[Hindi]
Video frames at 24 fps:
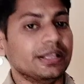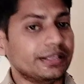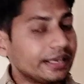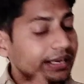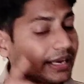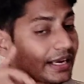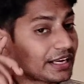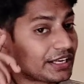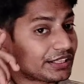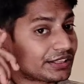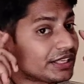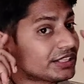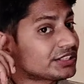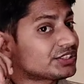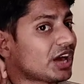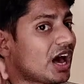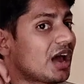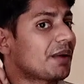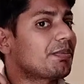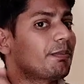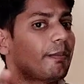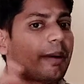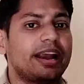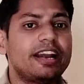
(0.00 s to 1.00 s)
देखिए कितने
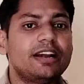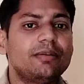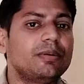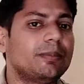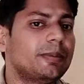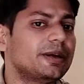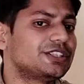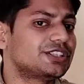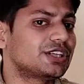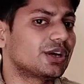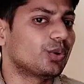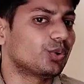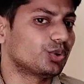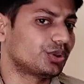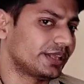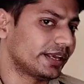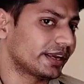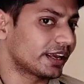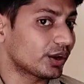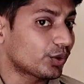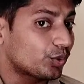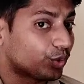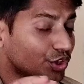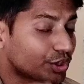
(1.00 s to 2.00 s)
शार्प माइंड भी बच्चे
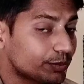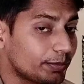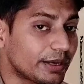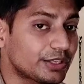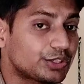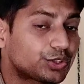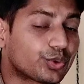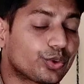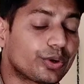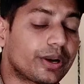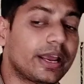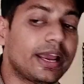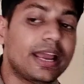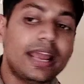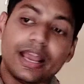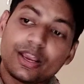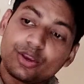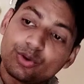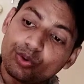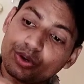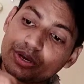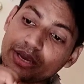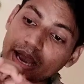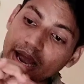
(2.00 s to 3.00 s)
होते हैं कि कुछ बच्चों ने
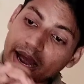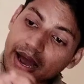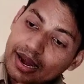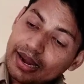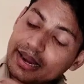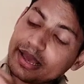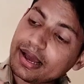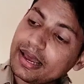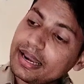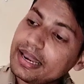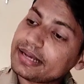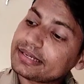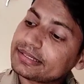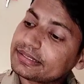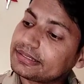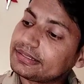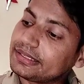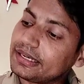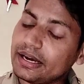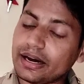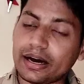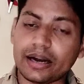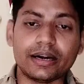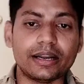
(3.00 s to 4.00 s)
क्योंकि अलग अलग
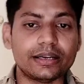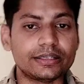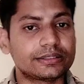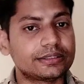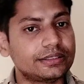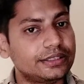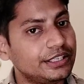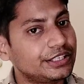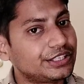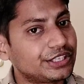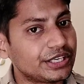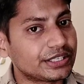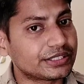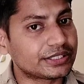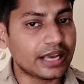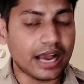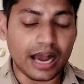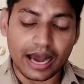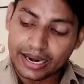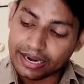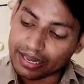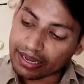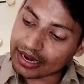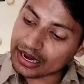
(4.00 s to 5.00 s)
डिस्ट्रिक्ट से
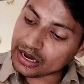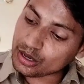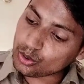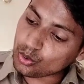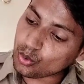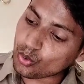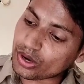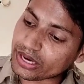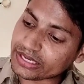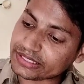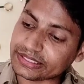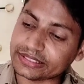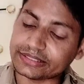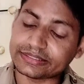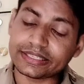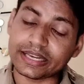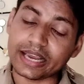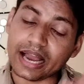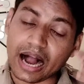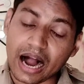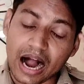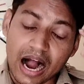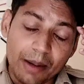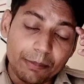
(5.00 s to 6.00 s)
अलग अलग लोकेशन
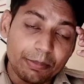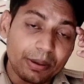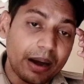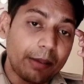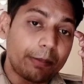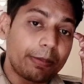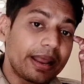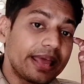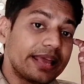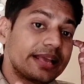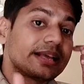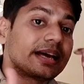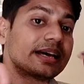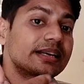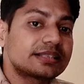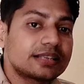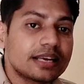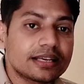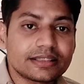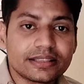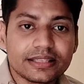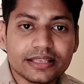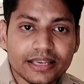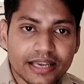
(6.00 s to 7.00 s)
से आप अप्लाई कर
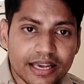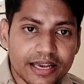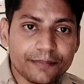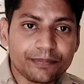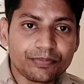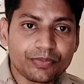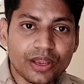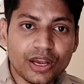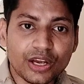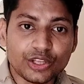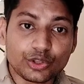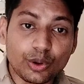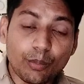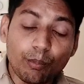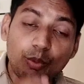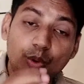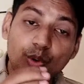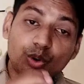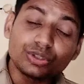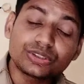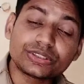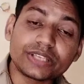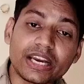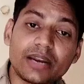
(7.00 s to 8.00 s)
सकते हैं तो
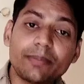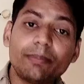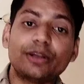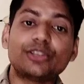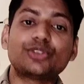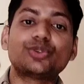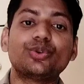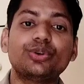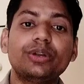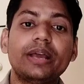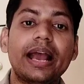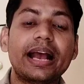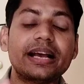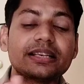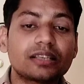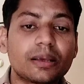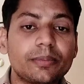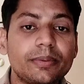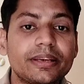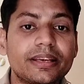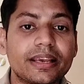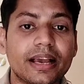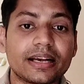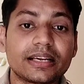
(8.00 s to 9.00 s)
बहुत सारे बच्चों ने
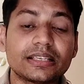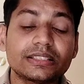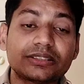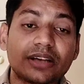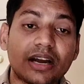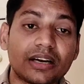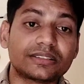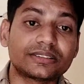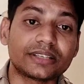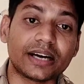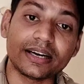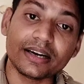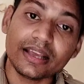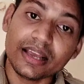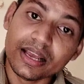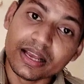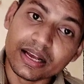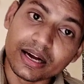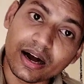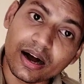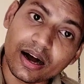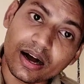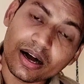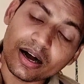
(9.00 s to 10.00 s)
ऐसा भी किया कि साठ
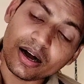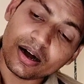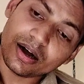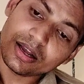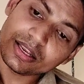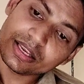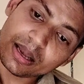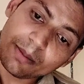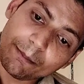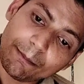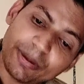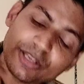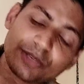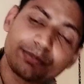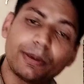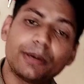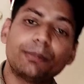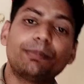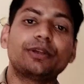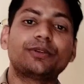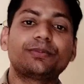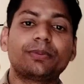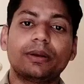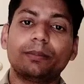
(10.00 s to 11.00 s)
साठ यहाँ
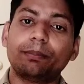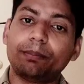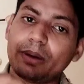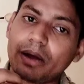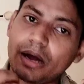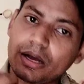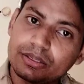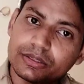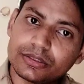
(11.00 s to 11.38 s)
पचपन पचपन